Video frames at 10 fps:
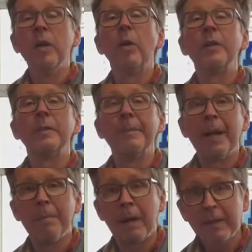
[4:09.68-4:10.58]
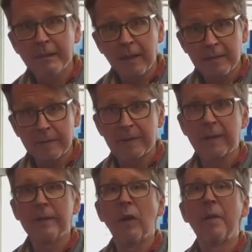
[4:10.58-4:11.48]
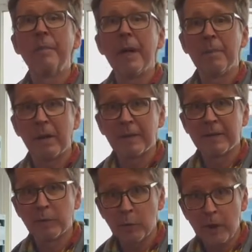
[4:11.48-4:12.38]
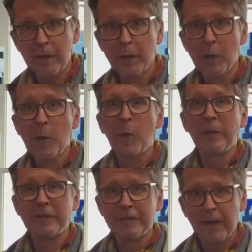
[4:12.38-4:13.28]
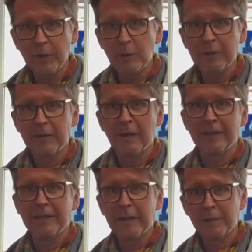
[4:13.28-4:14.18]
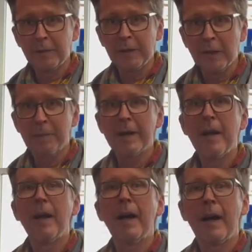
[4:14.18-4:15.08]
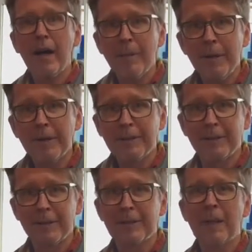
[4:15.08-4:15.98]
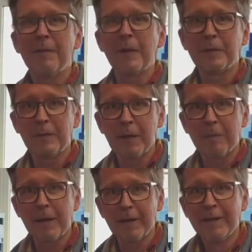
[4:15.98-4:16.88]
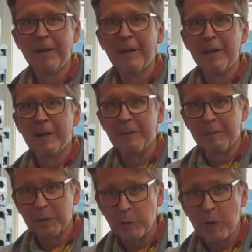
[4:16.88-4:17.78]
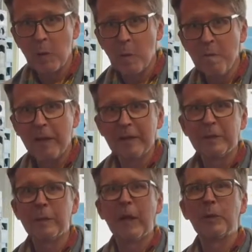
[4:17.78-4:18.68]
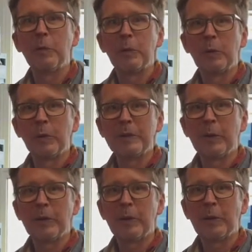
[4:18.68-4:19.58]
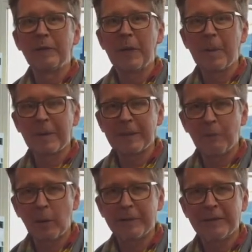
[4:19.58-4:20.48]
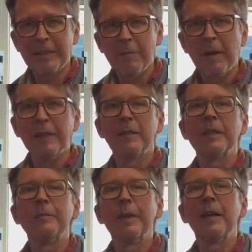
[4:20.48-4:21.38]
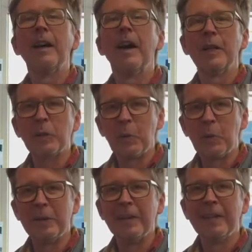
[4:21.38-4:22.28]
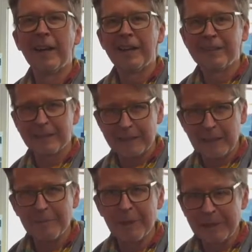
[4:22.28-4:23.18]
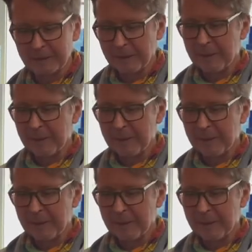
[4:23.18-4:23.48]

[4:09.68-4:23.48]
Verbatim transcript: Und mehr Malz heißt letztendlich auch mehr Malzzucker. Und dadurch hat die Hefe wieder mehr Arbeit, ne, darf also wieder mehr äh, Zucker umwandeln halt zu Alkohol und Kohlensäure und wir haben beim Export immer etwas mehr Alkohol als in einem Hellen.